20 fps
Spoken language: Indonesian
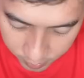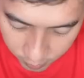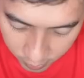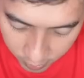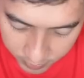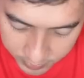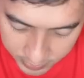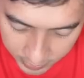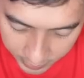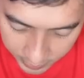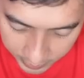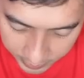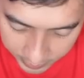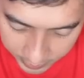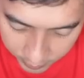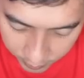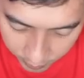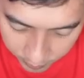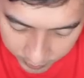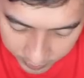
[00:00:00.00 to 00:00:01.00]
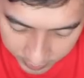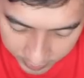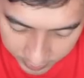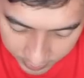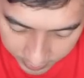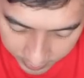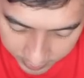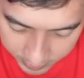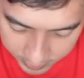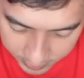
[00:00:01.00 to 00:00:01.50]
Semoga bisa carry Wawan
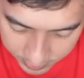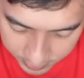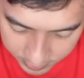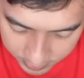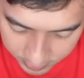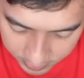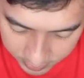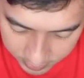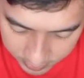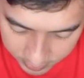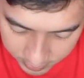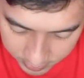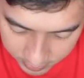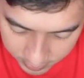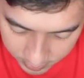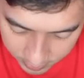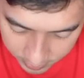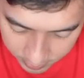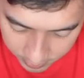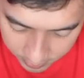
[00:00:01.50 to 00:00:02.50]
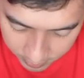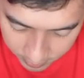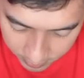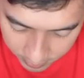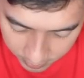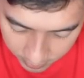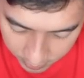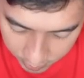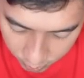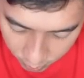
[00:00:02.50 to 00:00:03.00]
kita guys
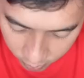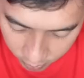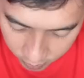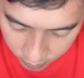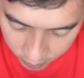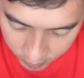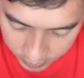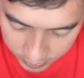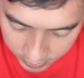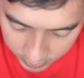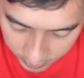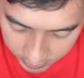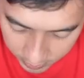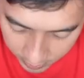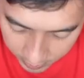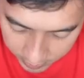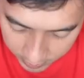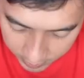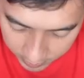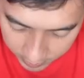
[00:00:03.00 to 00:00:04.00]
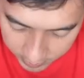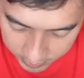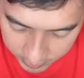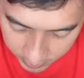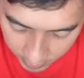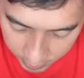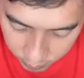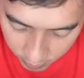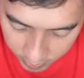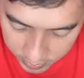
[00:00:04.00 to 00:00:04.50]
Aduh gue disikat haya guys
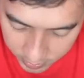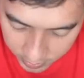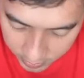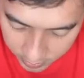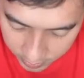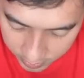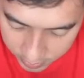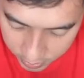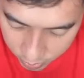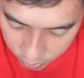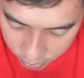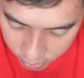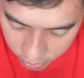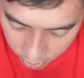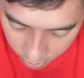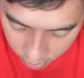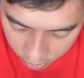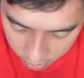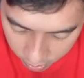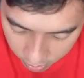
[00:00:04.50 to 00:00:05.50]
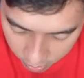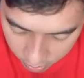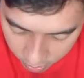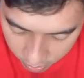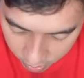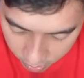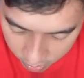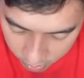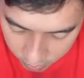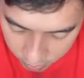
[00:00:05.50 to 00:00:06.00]
Aduh anjing ngestun cok
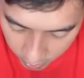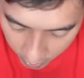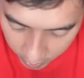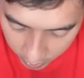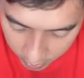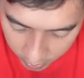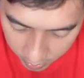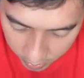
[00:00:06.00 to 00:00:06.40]
Lah